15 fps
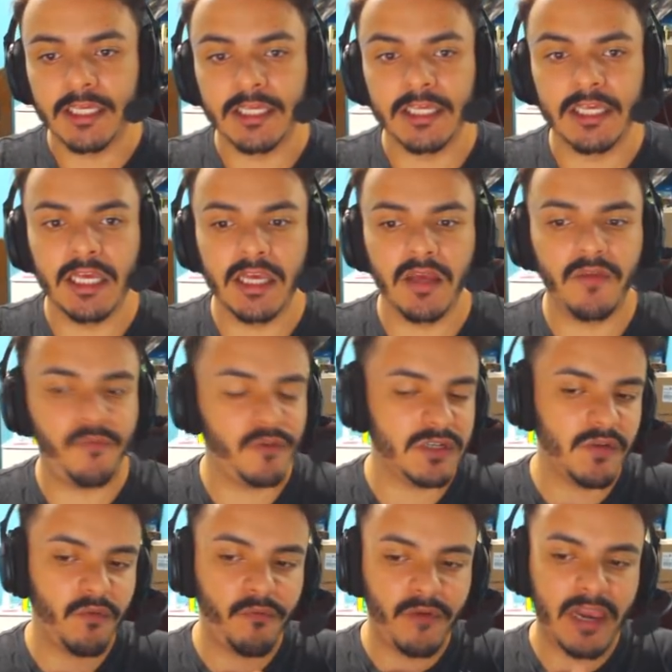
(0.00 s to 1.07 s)
E,
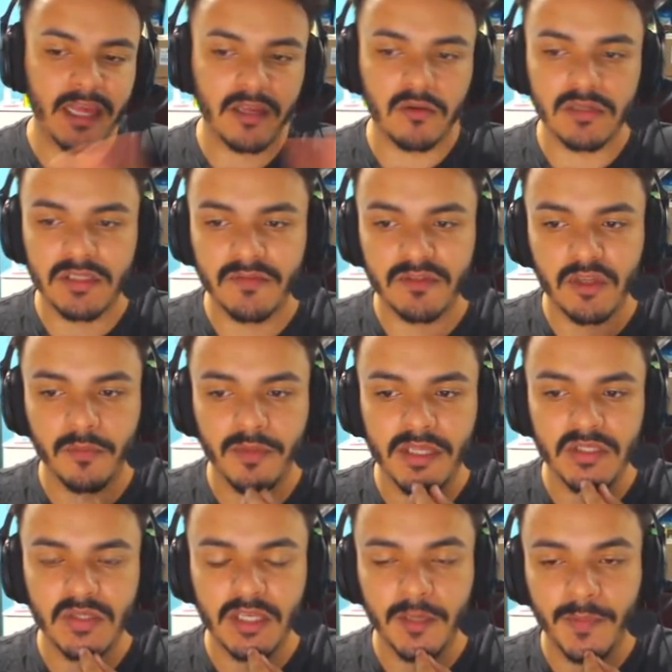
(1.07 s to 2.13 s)
enfim, já vou falar inclusive
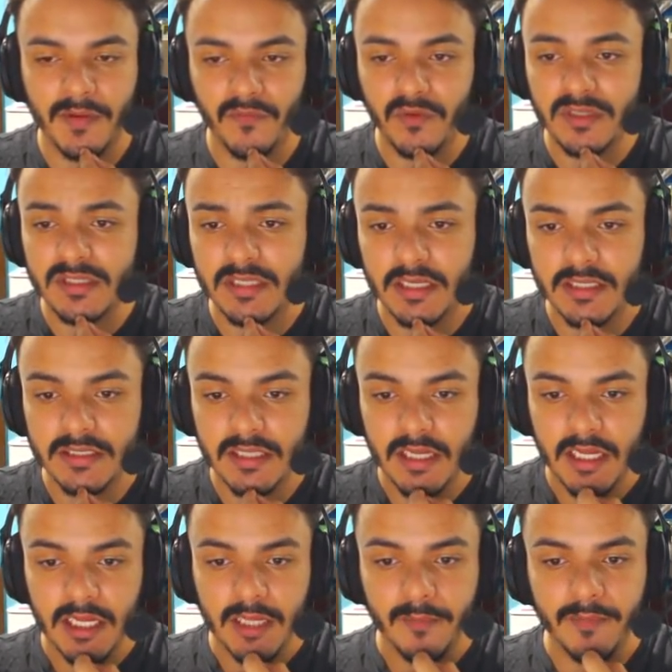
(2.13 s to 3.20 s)
sobre isso aqui para vocês,
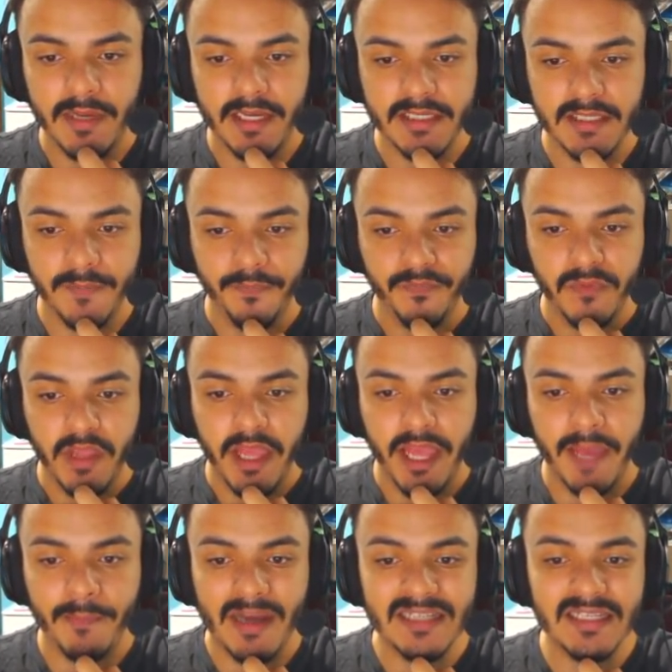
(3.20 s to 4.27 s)
beleza?
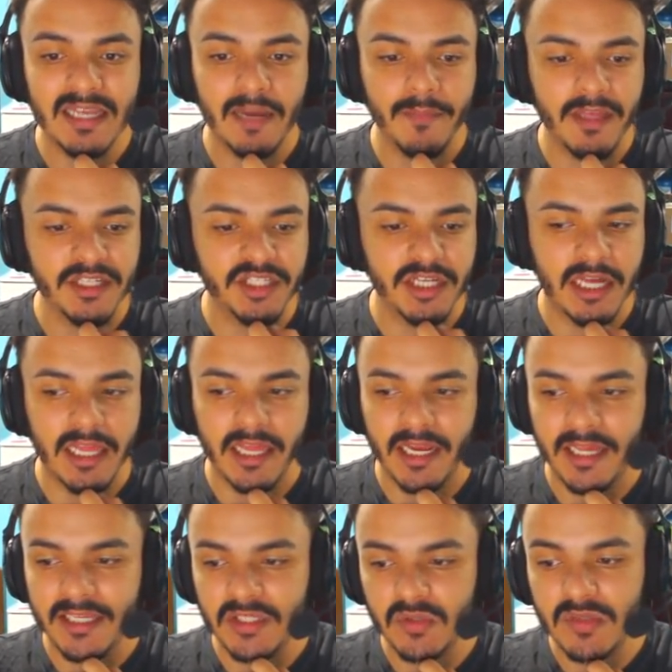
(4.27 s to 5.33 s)
É, basicamente,
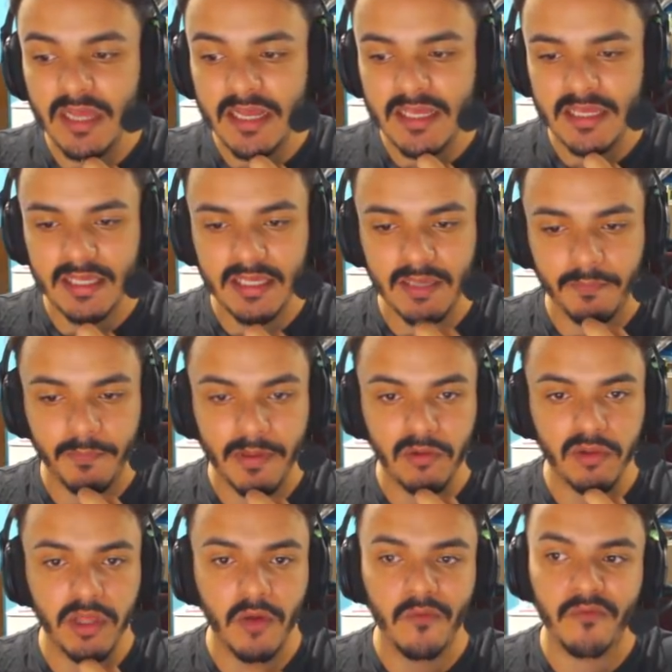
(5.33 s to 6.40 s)
galera, isso daqui,
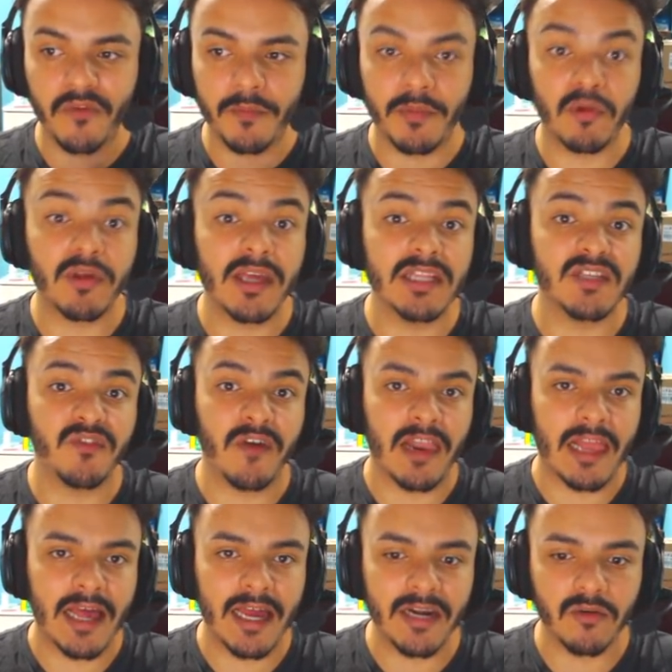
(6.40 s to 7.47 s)
pelo que eu vi, pelo que eles
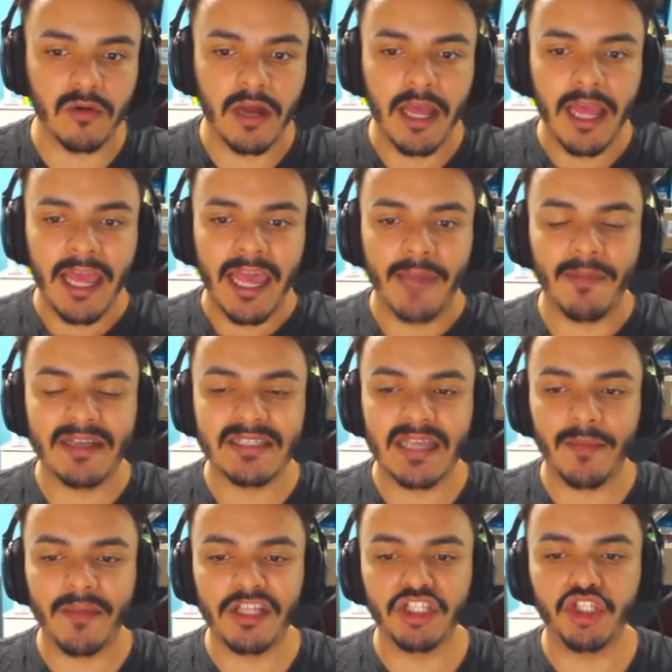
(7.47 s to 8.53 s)
falaram, é
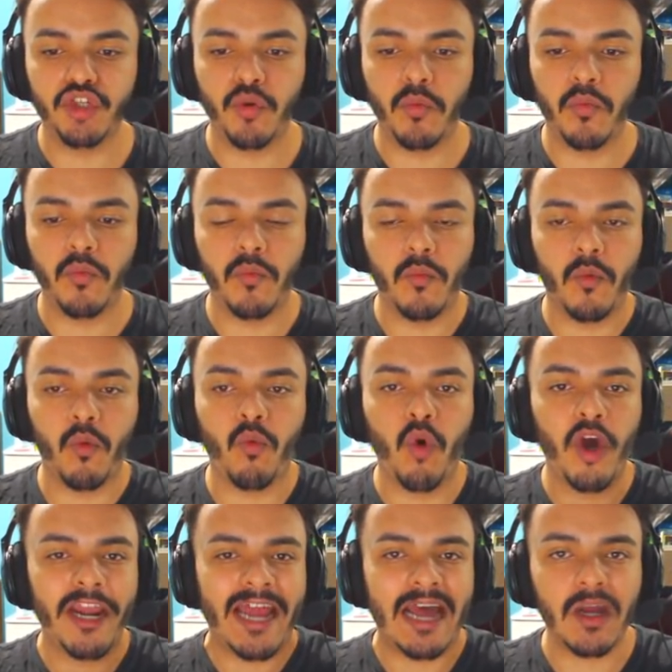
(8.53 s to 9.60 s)
basicamente um,
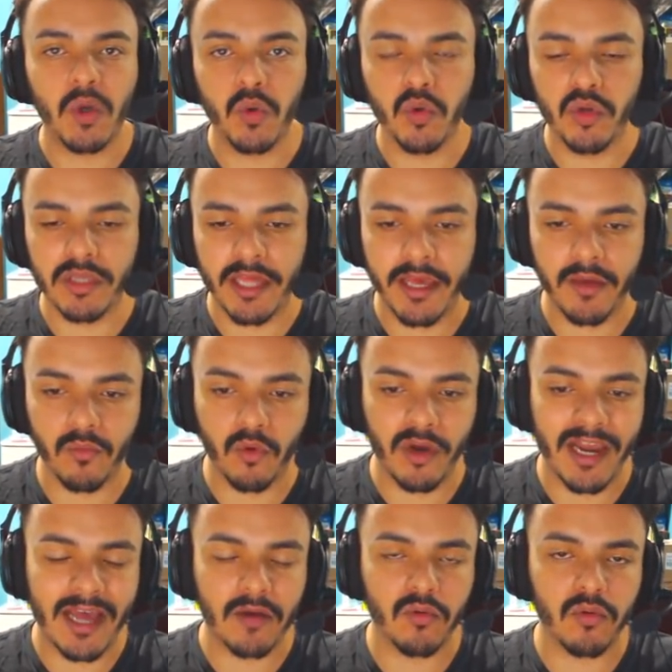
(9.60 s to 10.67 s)
um oráculo, né? Um
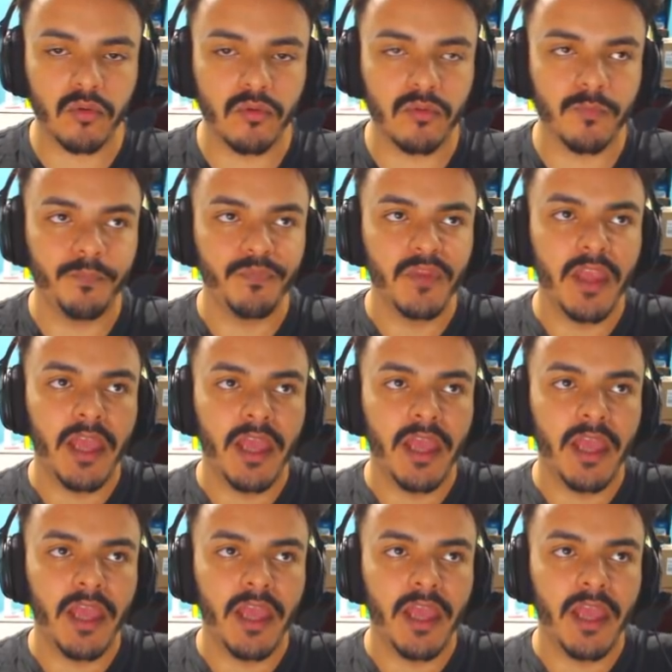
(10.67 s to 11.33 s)
oráculo. Um,